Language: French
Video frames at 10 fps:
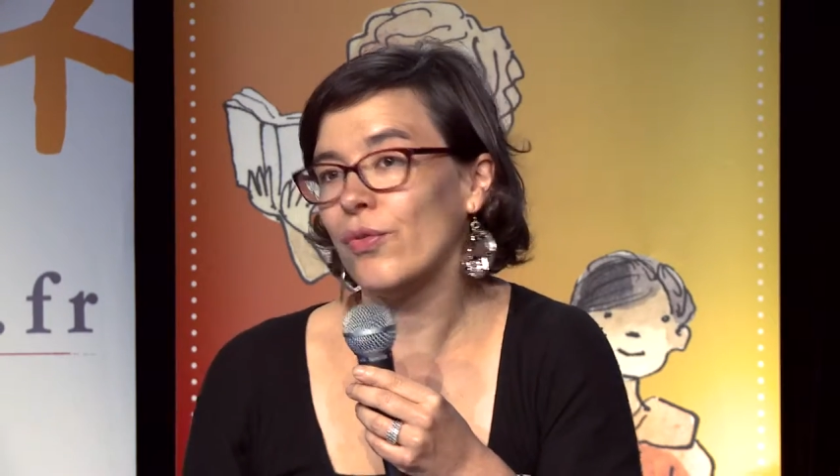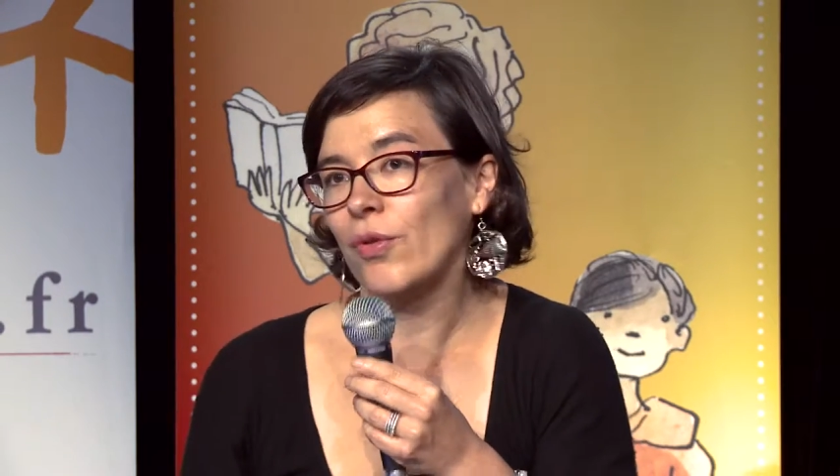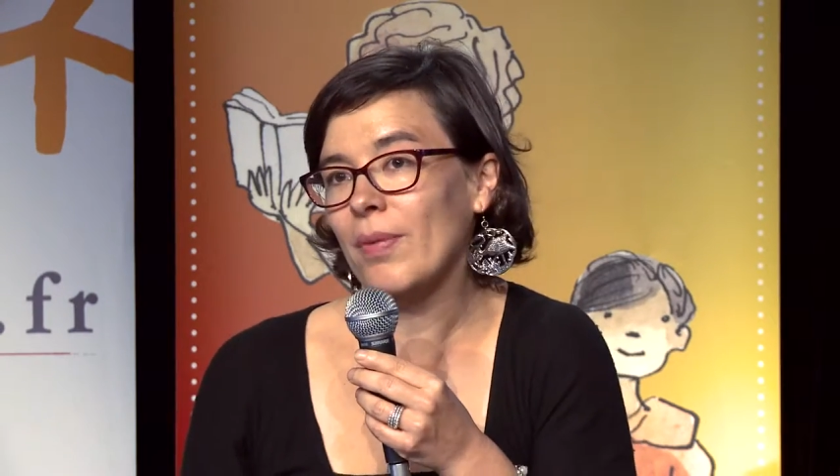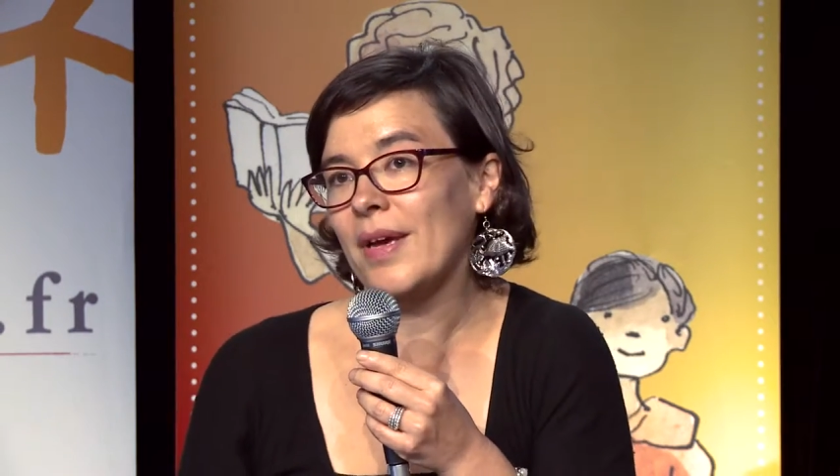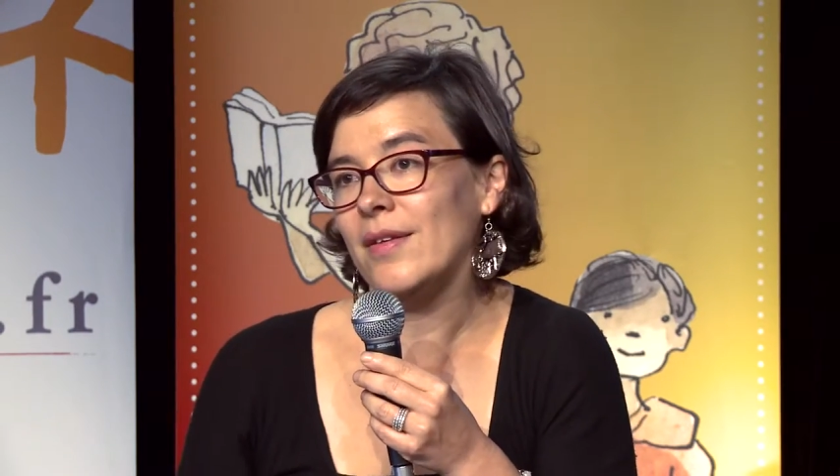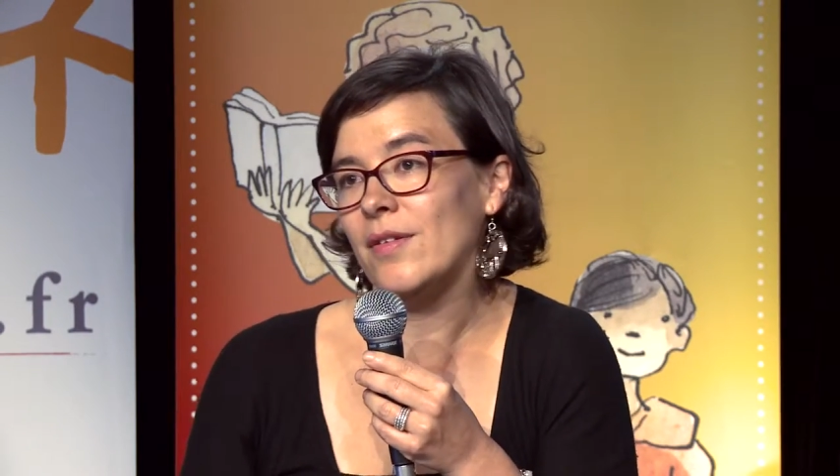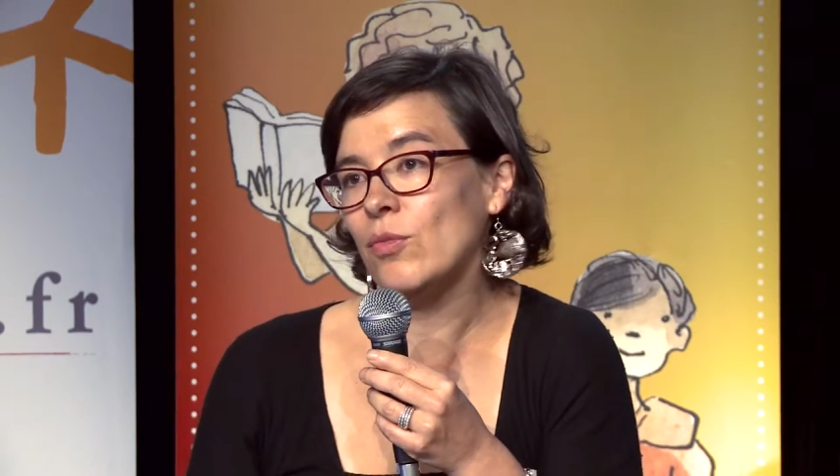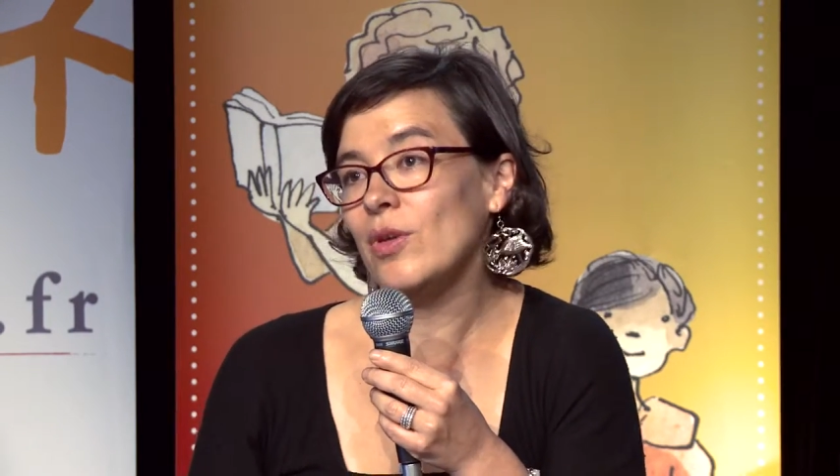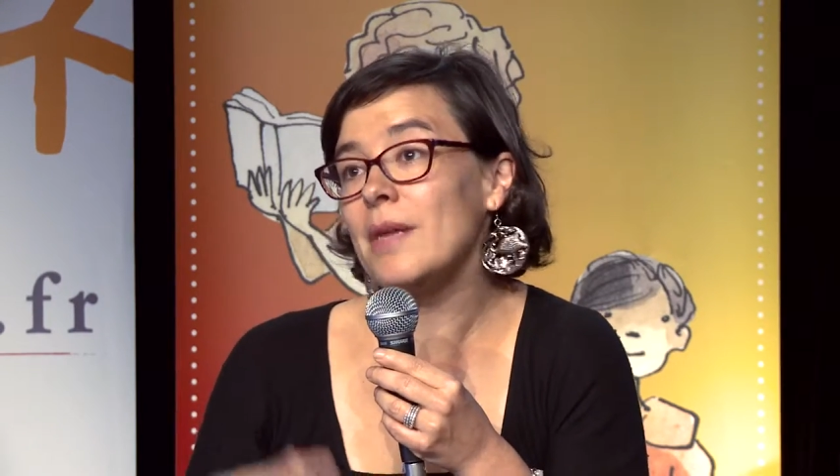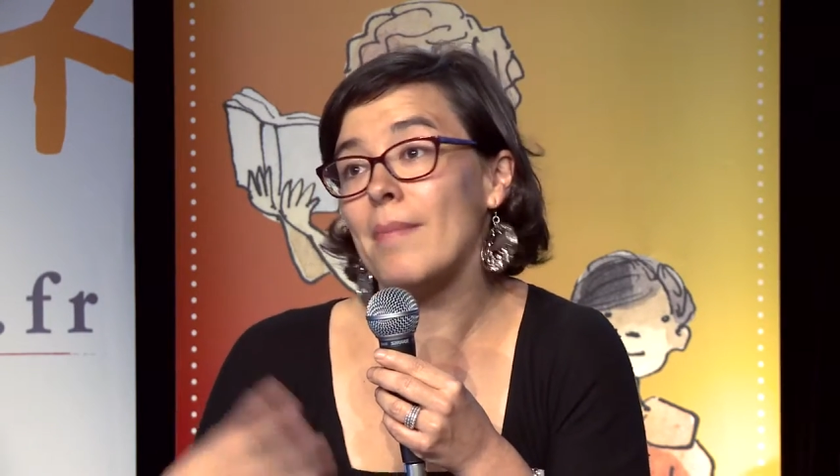ce
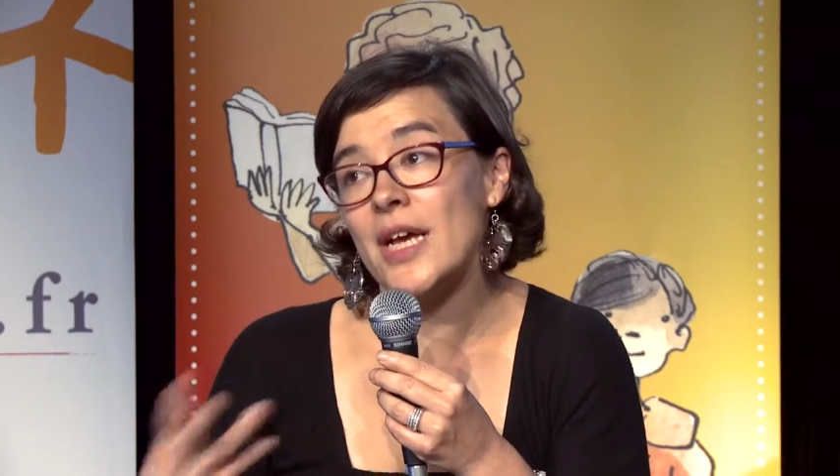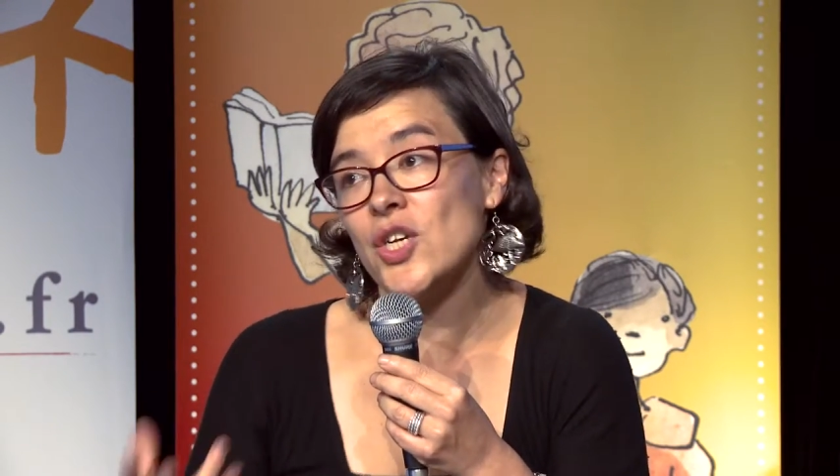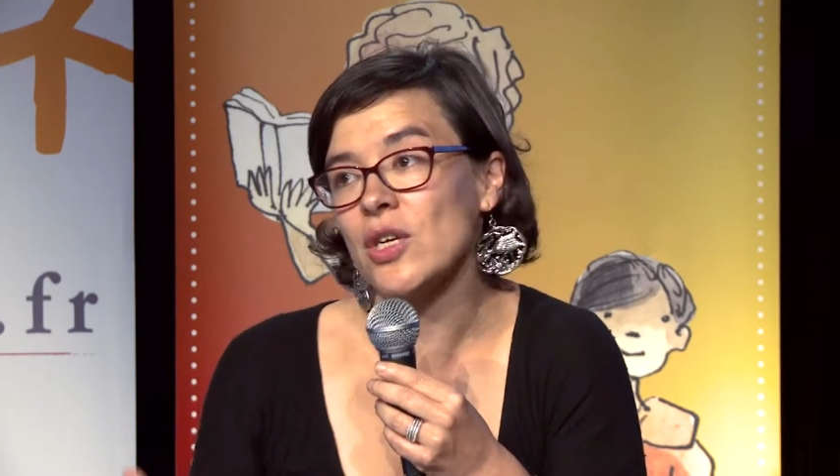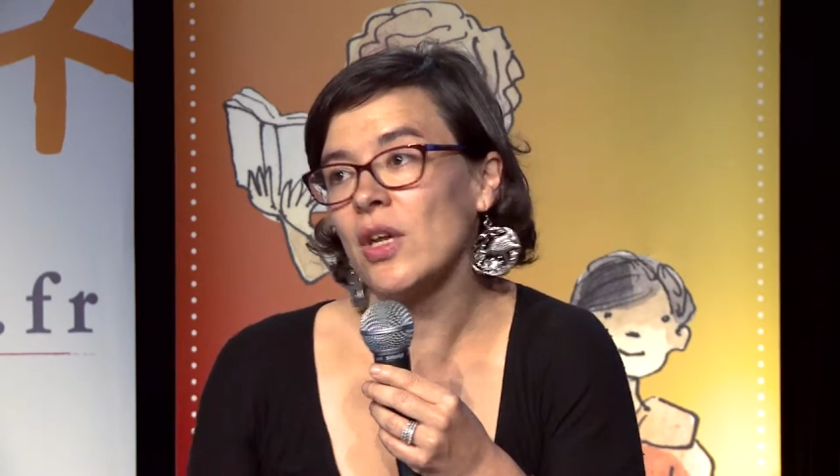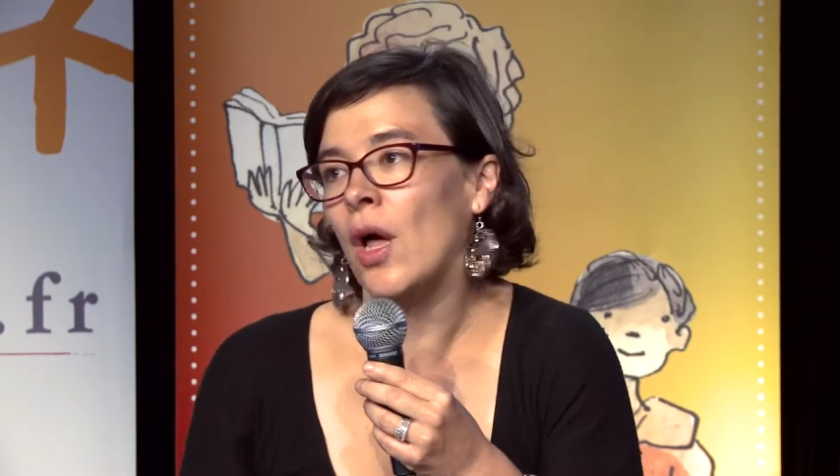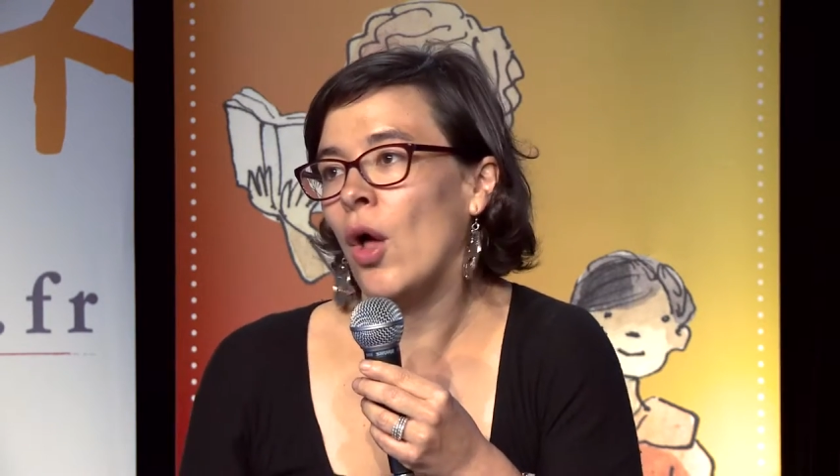prisme de l'image.